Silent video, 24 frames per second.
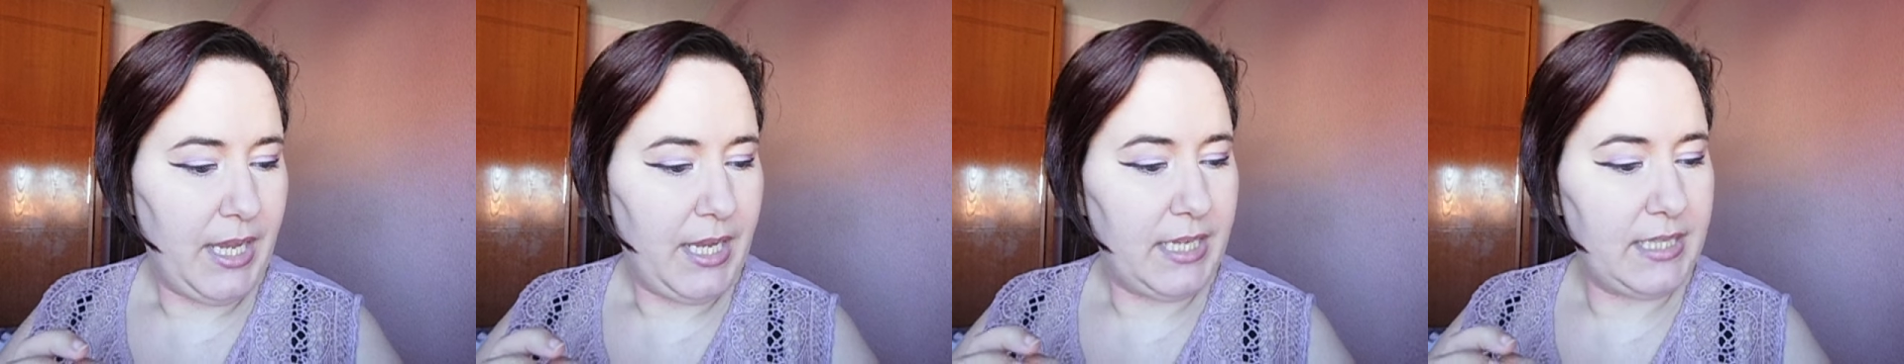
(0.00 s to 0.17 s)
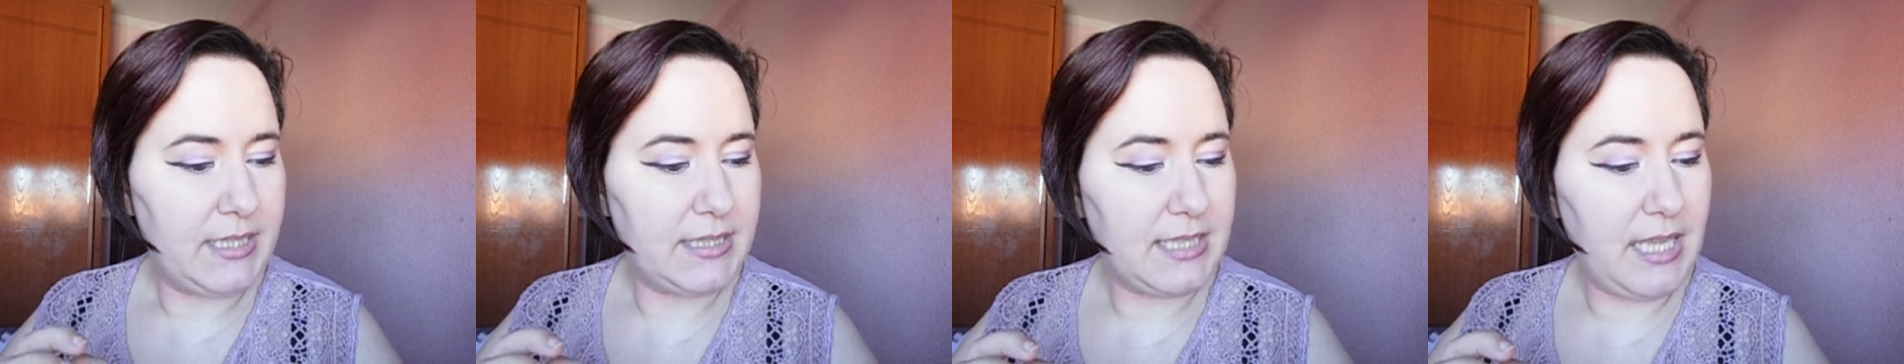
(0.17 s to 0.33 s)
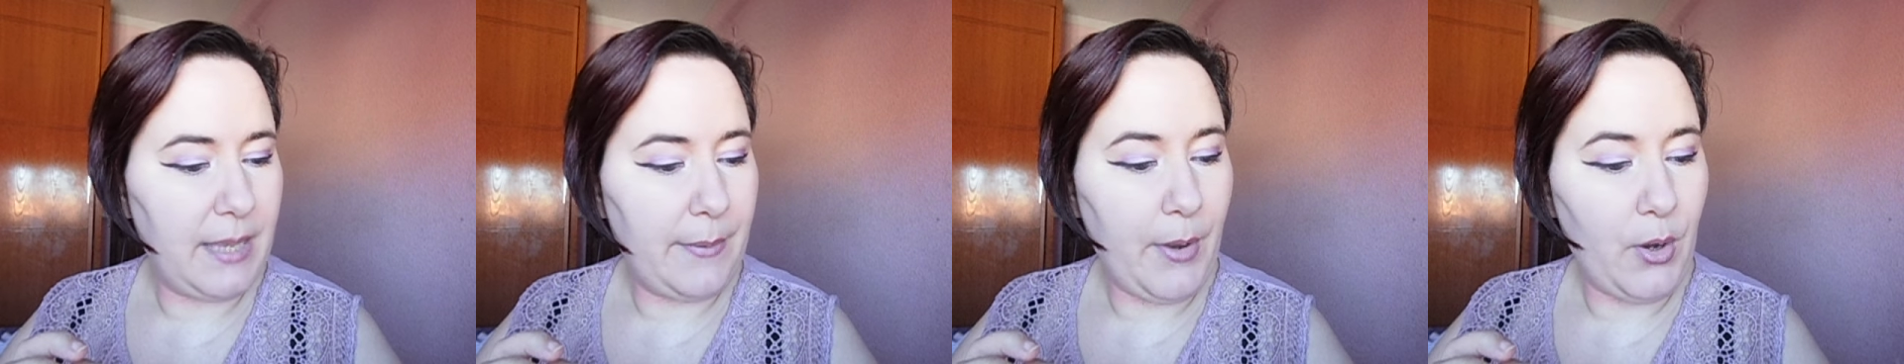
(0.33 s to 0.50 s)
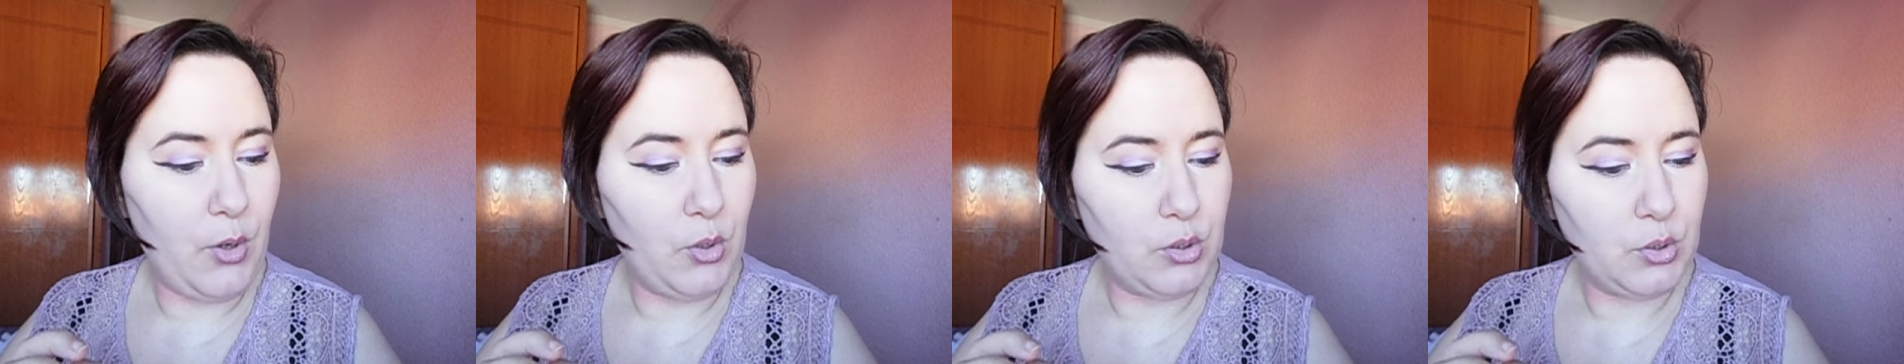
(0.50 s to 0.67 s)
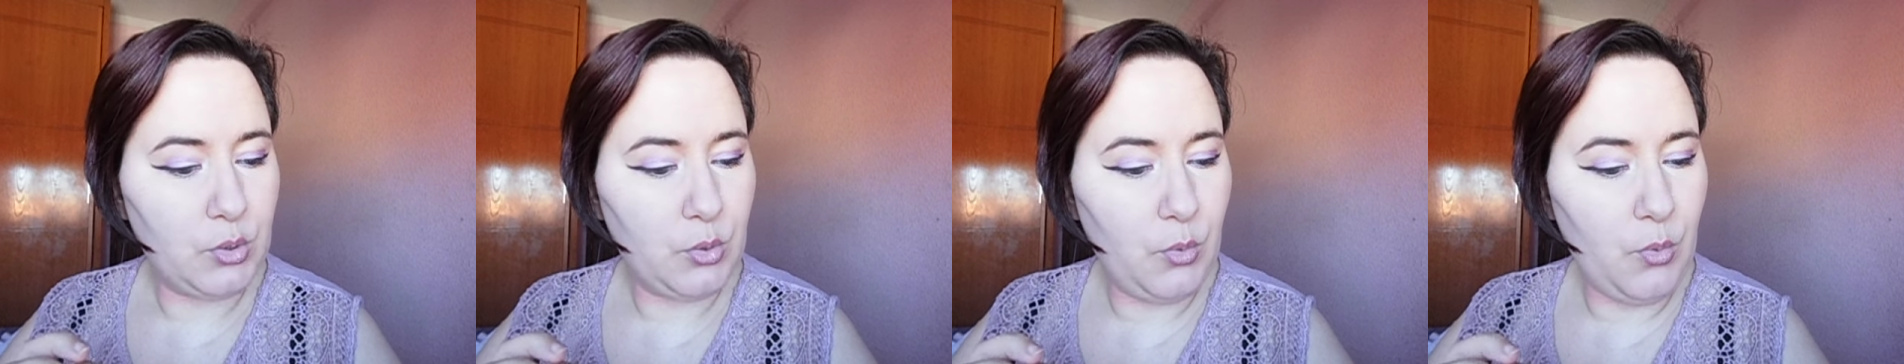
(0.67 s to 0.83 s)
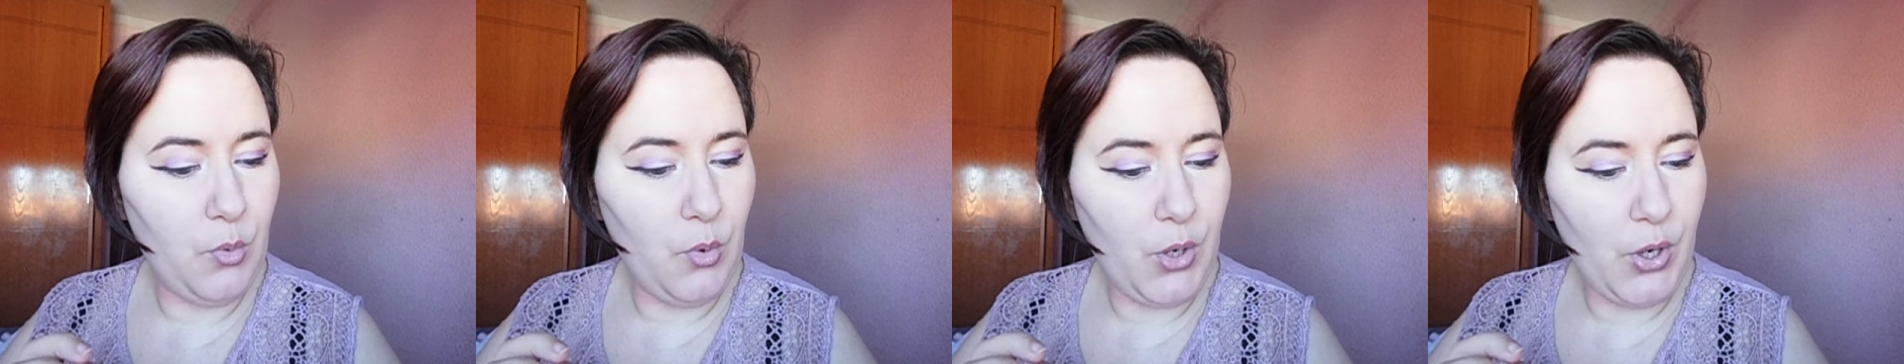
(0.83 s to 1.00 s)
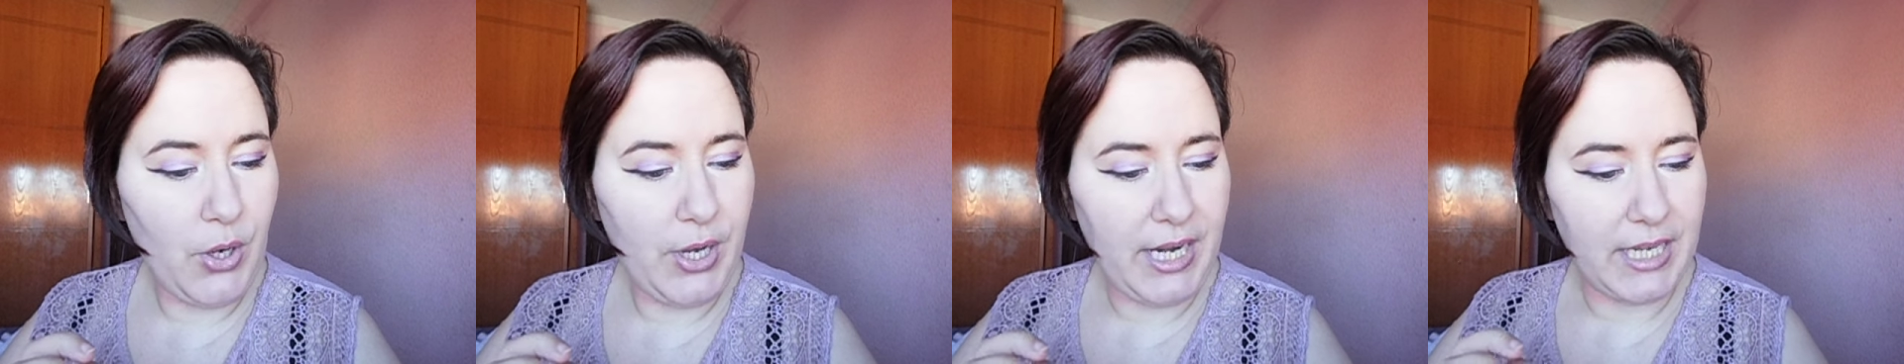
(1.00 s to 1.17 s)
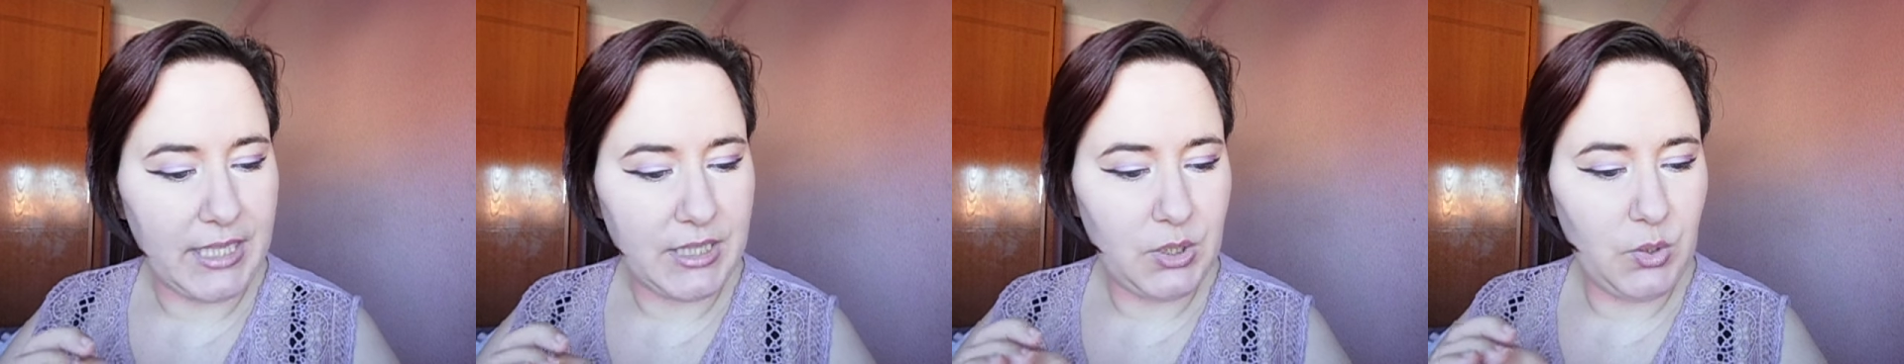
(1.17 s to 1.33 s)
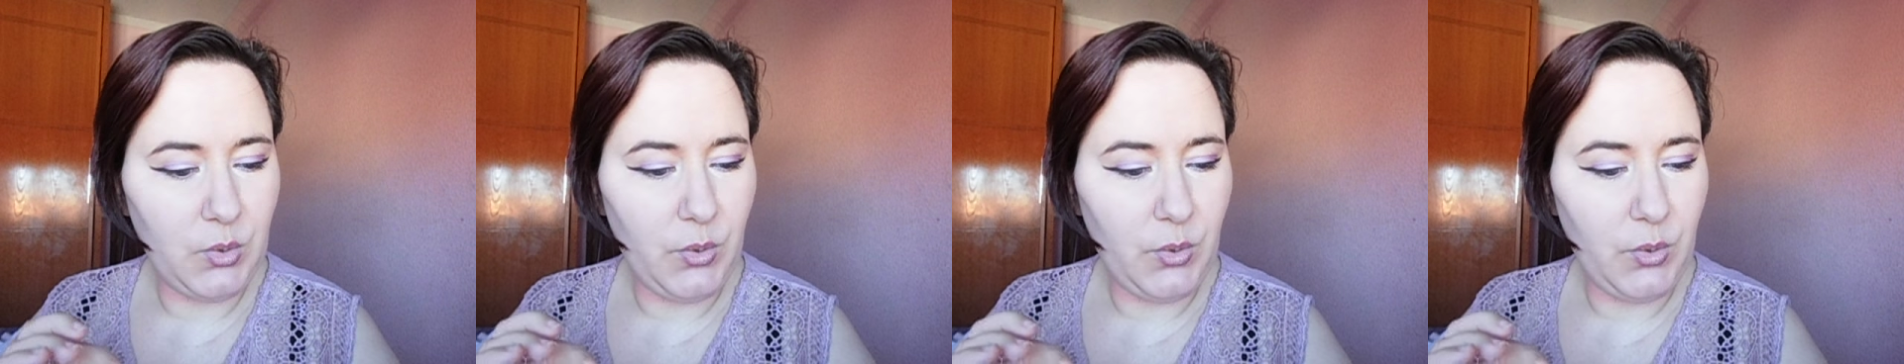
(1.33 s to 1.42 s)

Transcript: Estaba oscuro y las